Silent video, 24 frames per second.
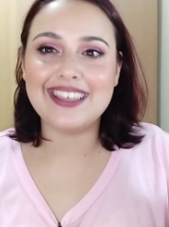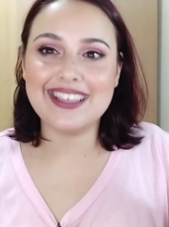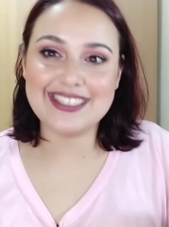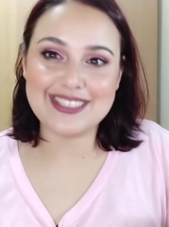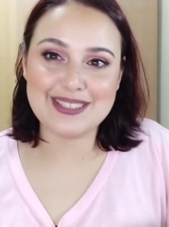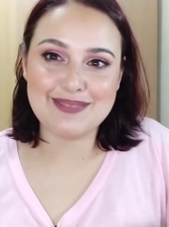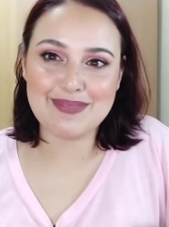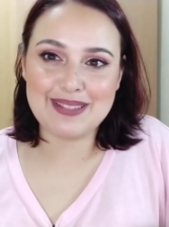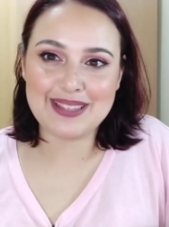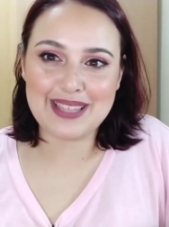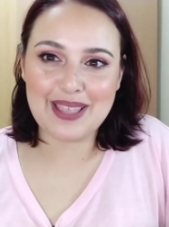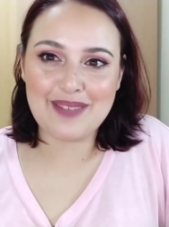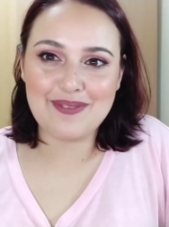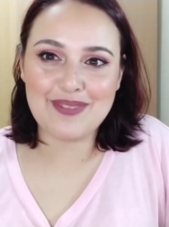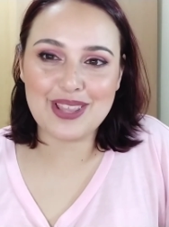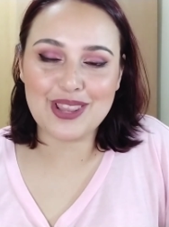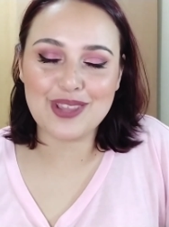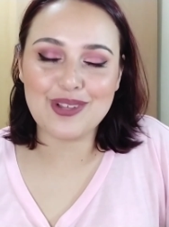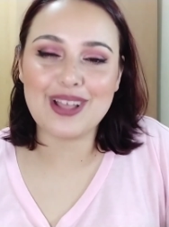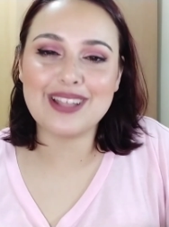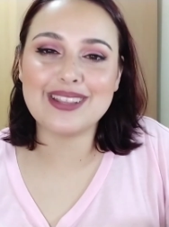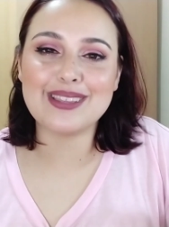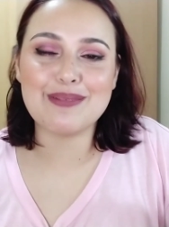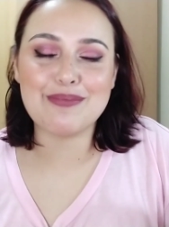Y si me estáis
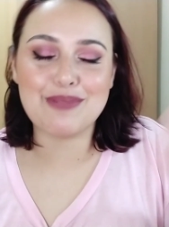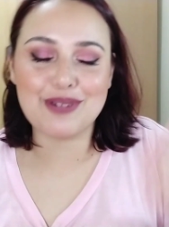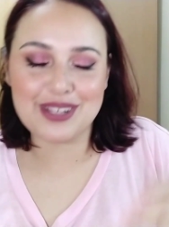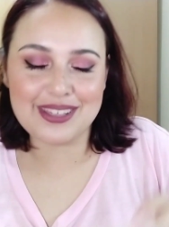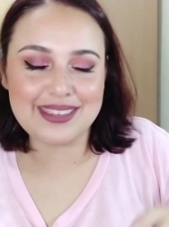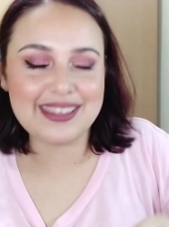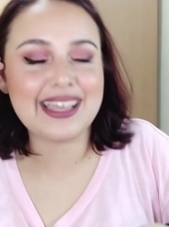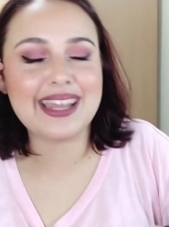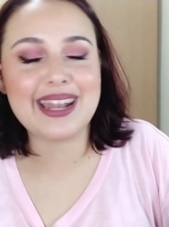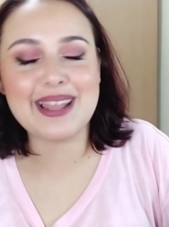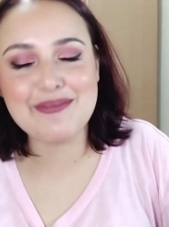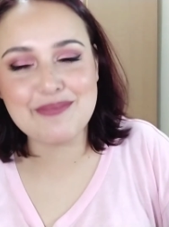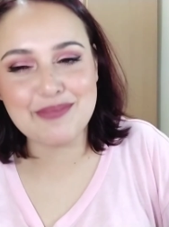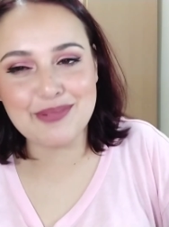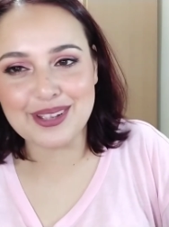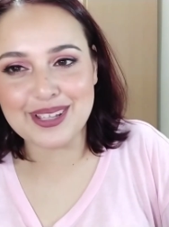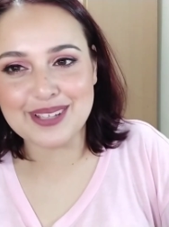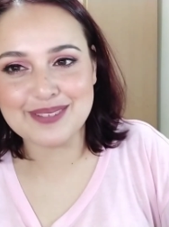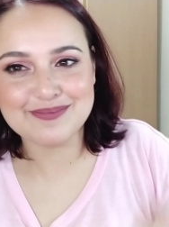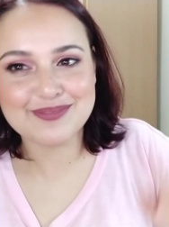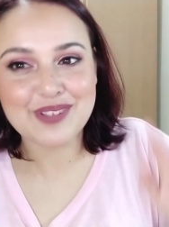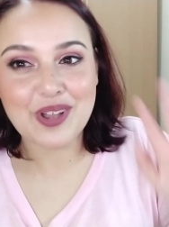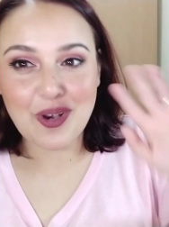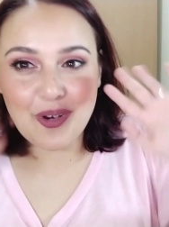viendo antes por Instagram,
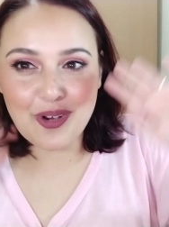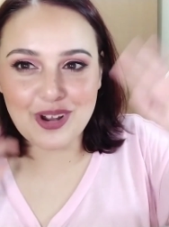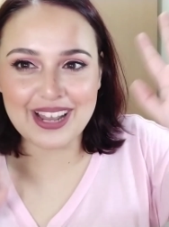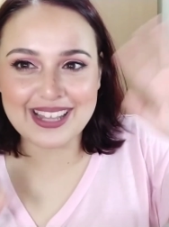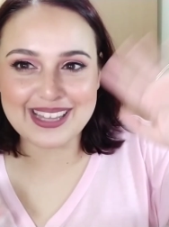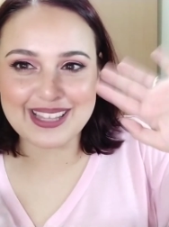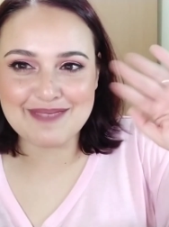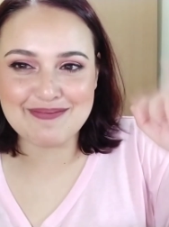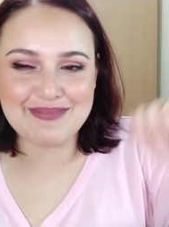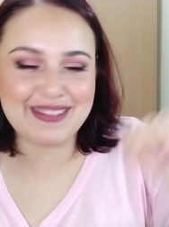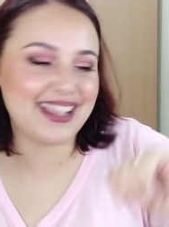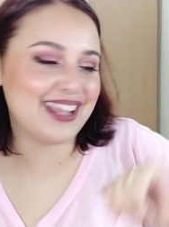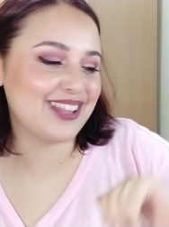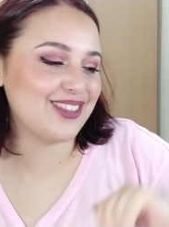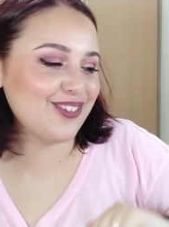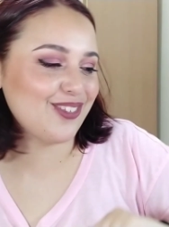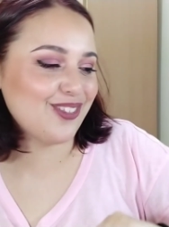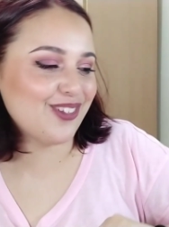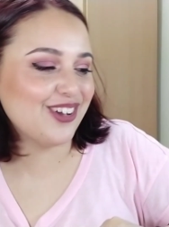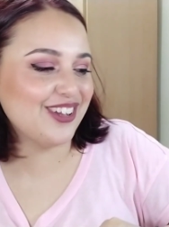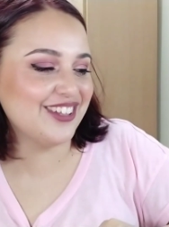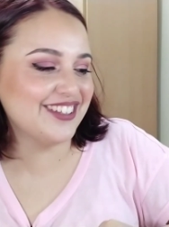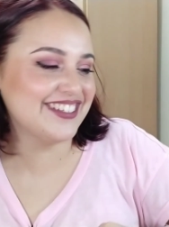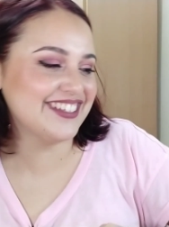pues hola también a
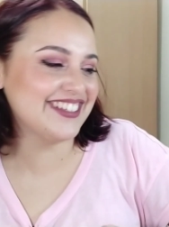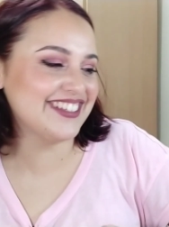todos.